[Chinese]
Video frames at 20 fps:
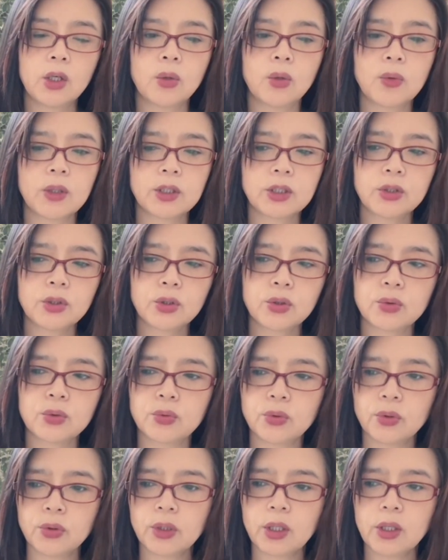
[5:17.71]
我是属
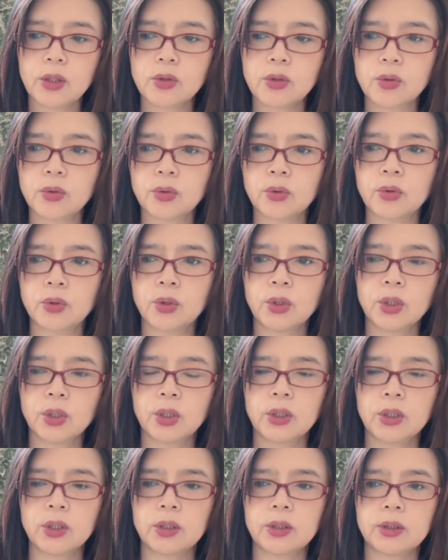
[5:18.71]
于那种，
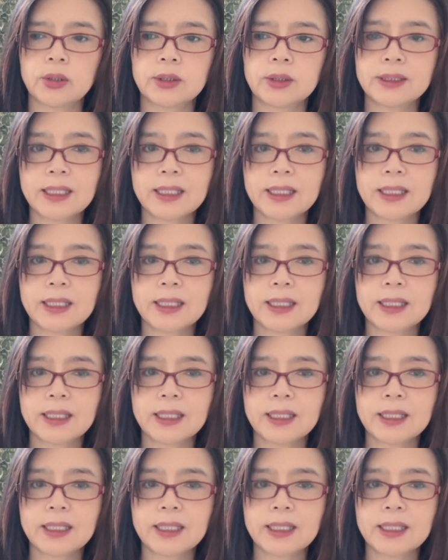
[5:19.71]
嗯，